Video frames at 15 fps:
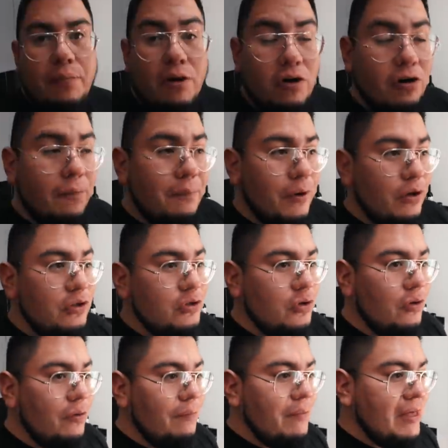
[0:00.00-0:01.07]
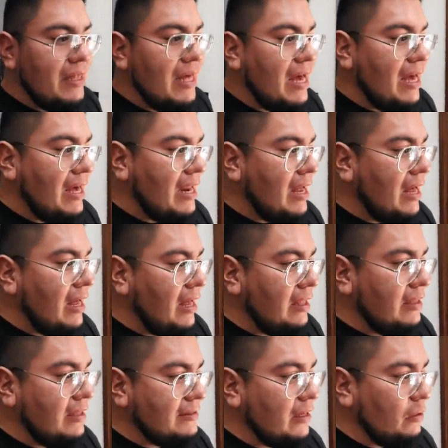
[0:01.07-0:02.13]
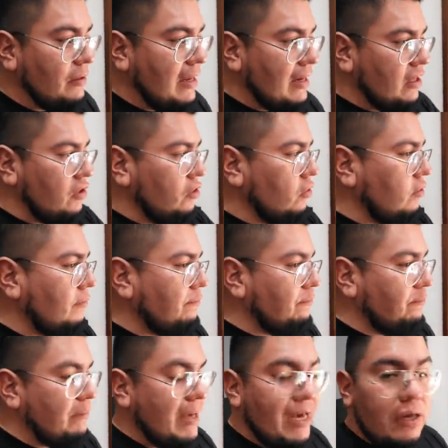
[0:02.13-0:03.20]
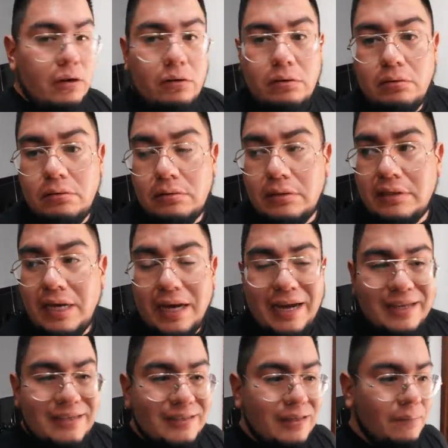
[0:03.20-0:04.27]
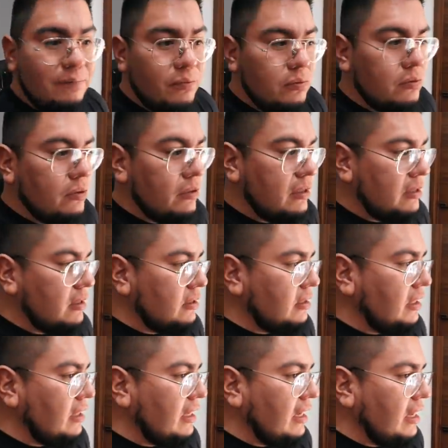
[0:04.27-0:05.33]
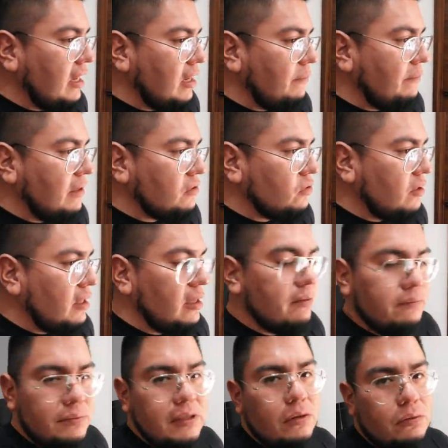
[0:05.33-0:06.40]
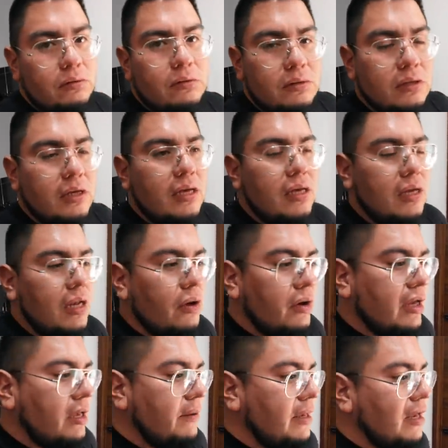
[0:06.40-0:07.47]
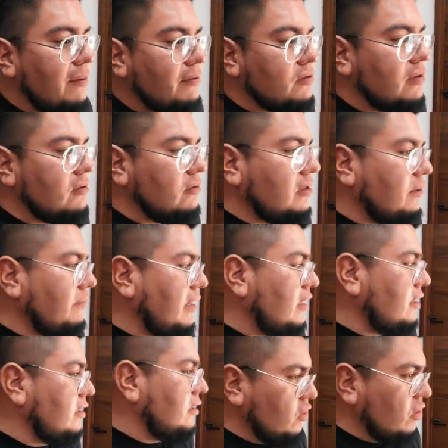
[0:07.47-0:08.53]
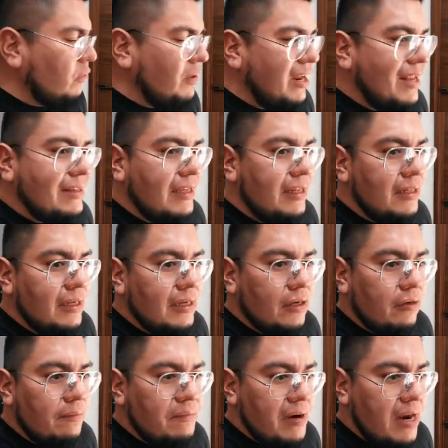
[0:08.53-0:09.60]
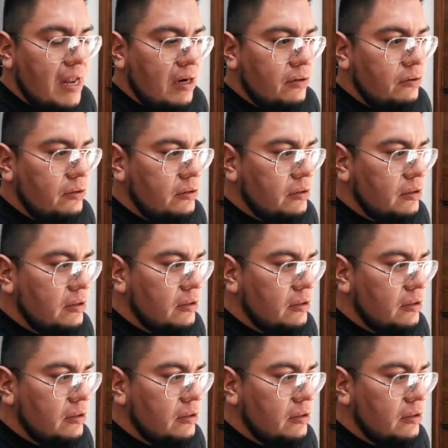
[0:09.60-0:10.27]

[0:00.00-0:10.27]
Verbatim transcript: Por lo pronto, mi idea era desayunar yo, pero ya casi está a punto de, llegar la persona, según eh, a la hora que iba a llegar la persona de Total Play. Creo que voy a la tienda a comprar algo